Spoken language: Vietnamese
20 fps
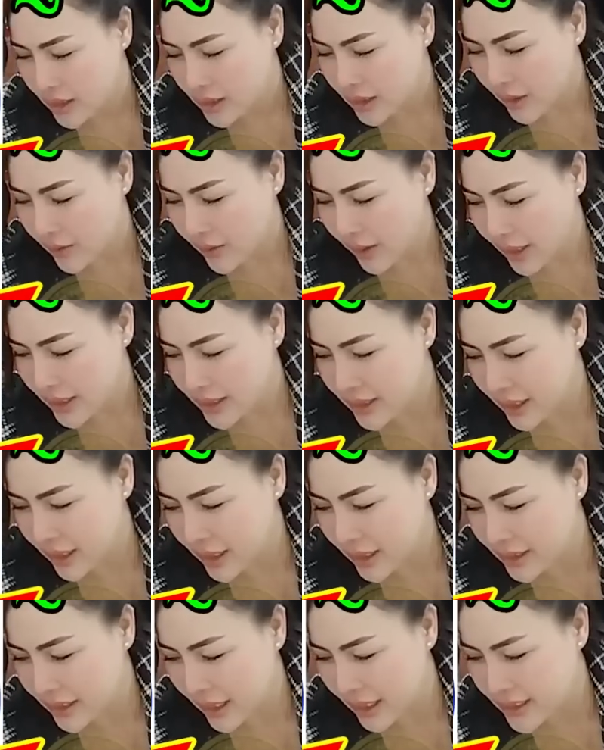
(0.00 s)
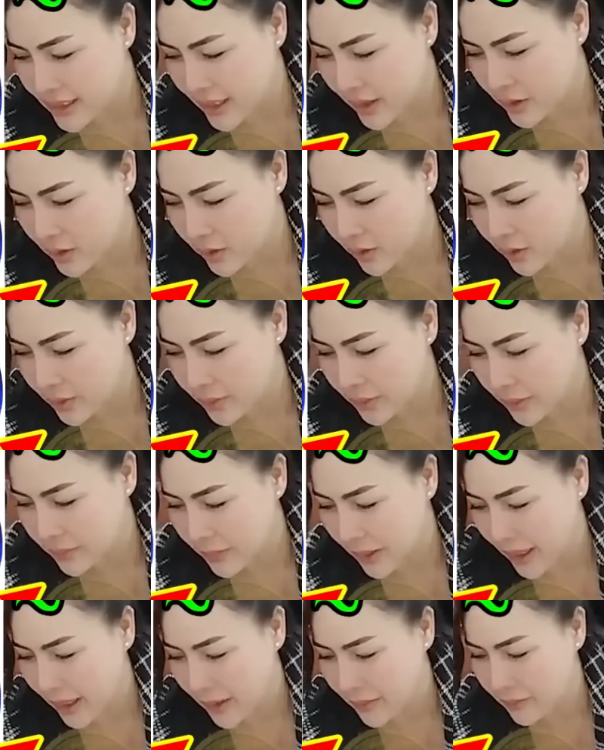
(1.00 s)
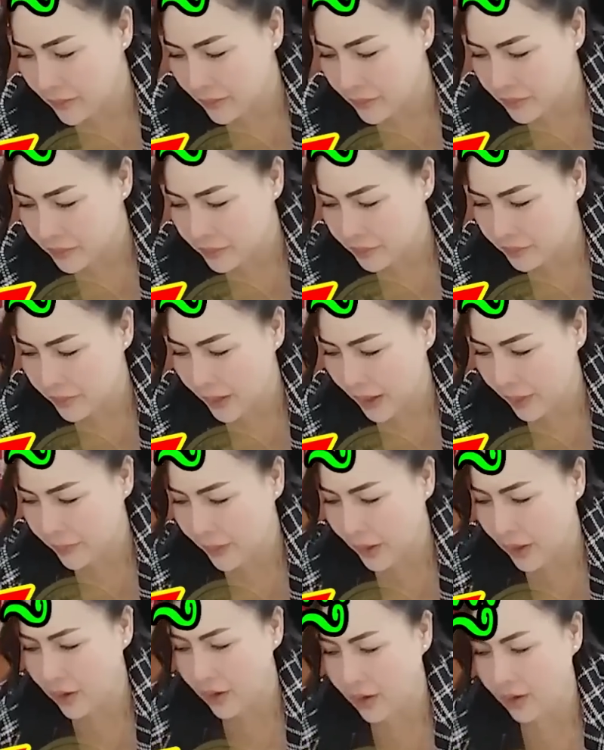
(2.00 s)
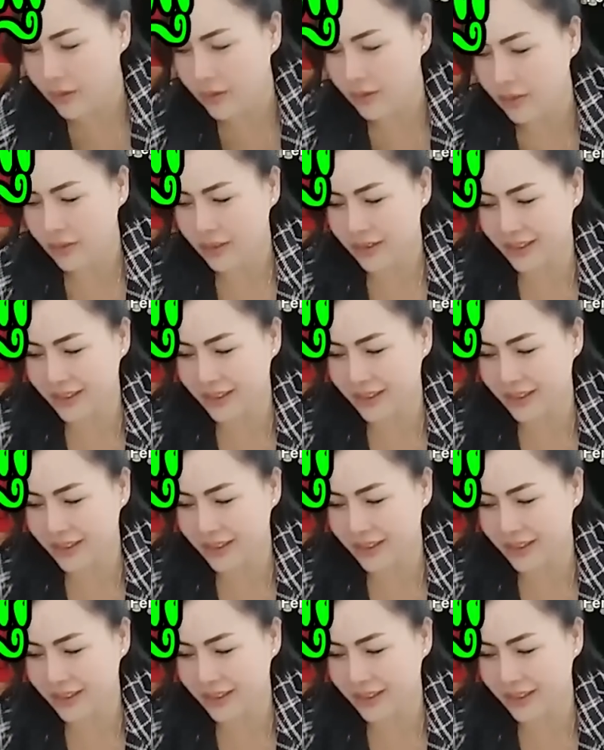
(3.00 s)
rồi hai dây tại trao rộ lên mình bán bẹ phong